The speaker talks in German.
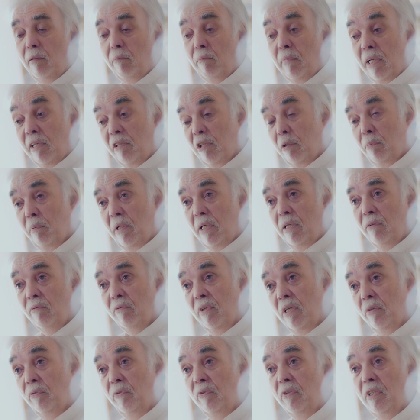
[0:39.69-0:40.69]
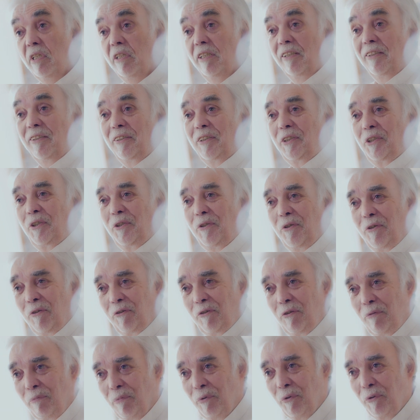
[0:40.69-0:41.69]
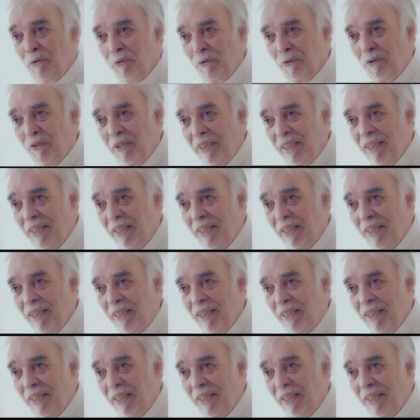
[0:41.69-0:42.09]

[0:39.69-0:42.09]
Manchmal warf sie ihren Schlüsselbund durch